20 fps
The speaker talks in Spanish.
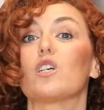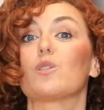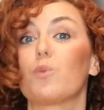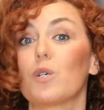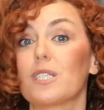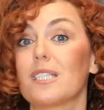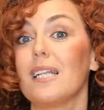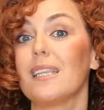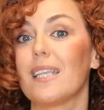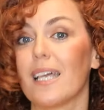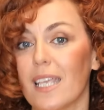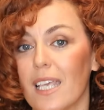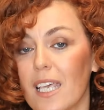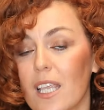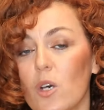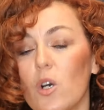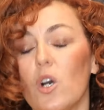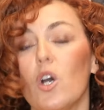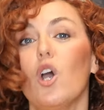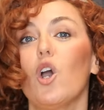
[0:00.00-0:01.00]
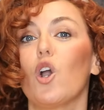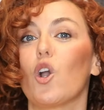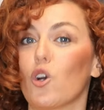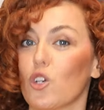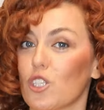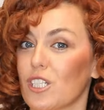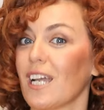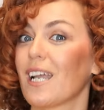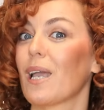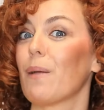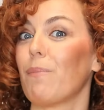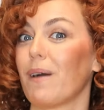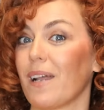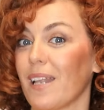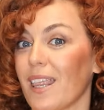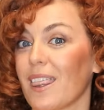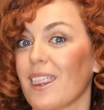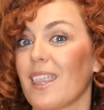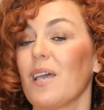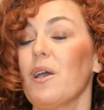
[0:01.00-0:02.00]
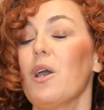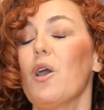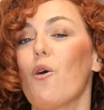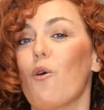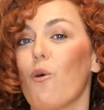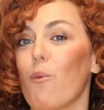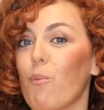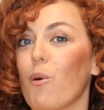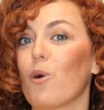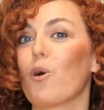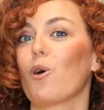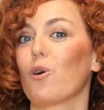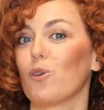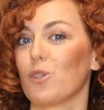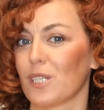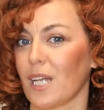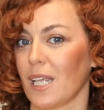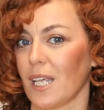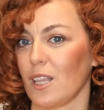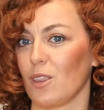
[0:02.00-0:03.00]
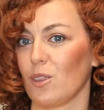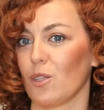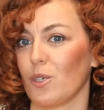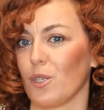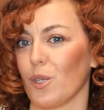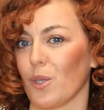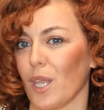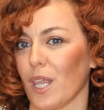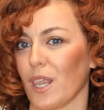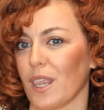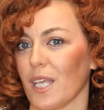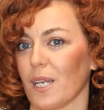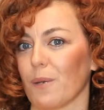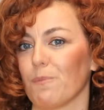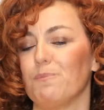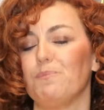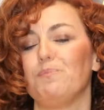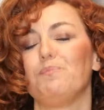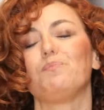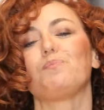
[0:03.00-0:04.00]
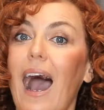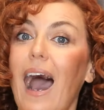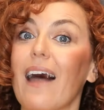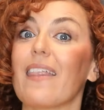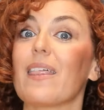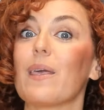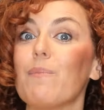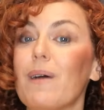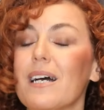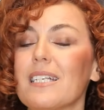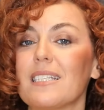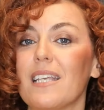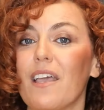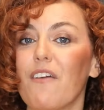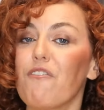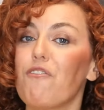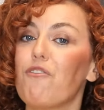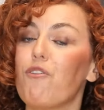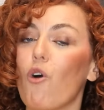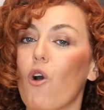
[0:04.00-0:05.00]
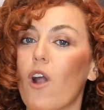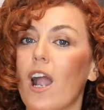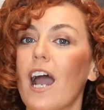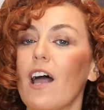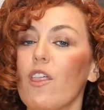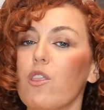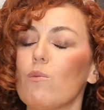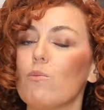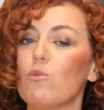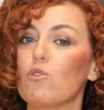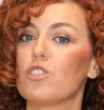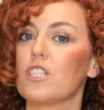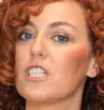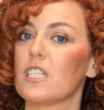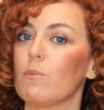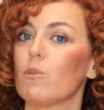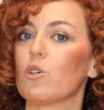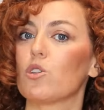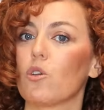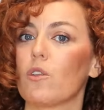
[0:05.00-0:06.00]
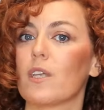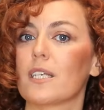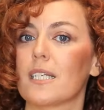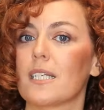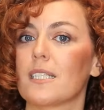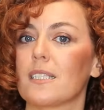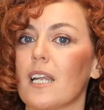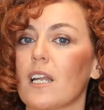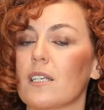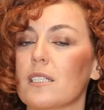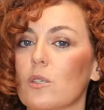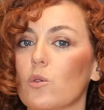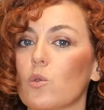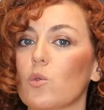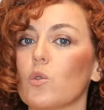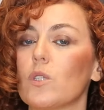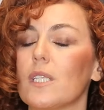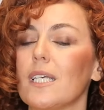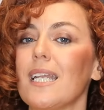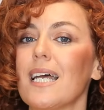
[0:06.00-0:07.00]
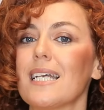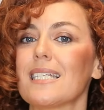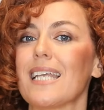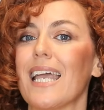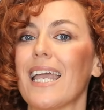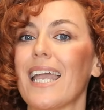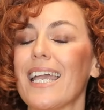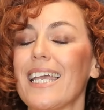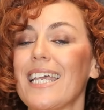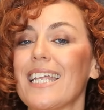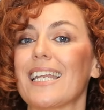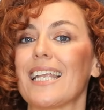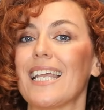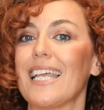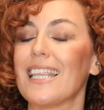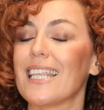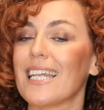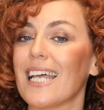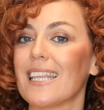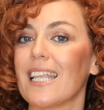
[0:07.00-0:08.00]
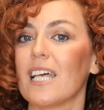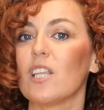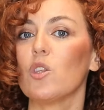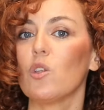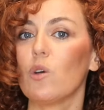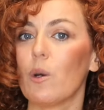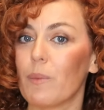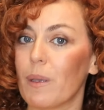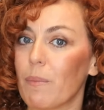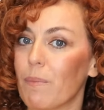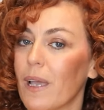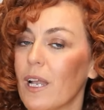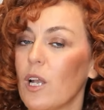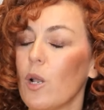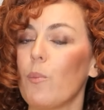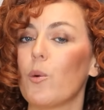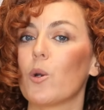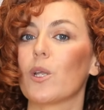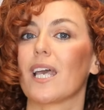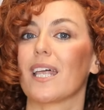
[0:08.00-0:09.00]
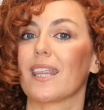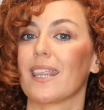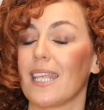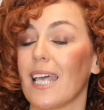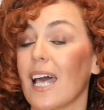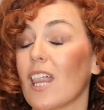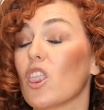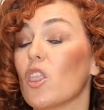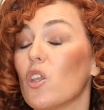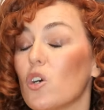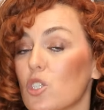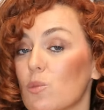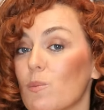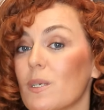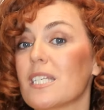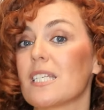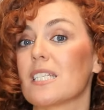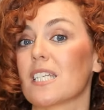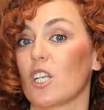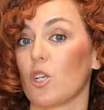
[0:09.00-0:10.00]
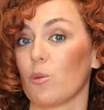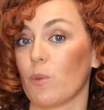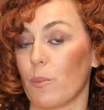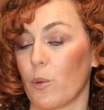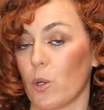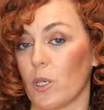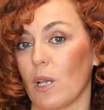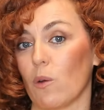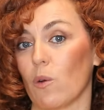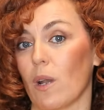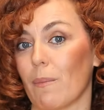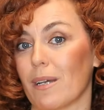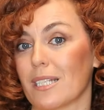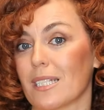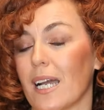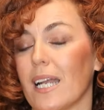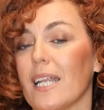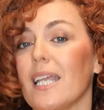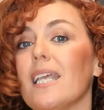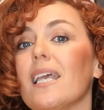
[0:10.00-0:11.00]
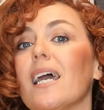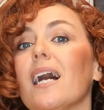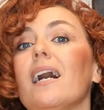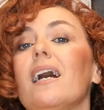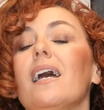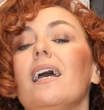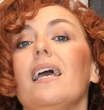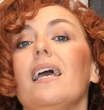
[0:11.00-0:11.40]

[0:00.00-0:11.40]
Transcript: después del teñido, cosa que parece un poco contradictorio decir. Además, he enfocado muchísimo todas estas rutinas en ir hidratando a mi pelo porque hacía dos meses que no me ponía una mascarilla.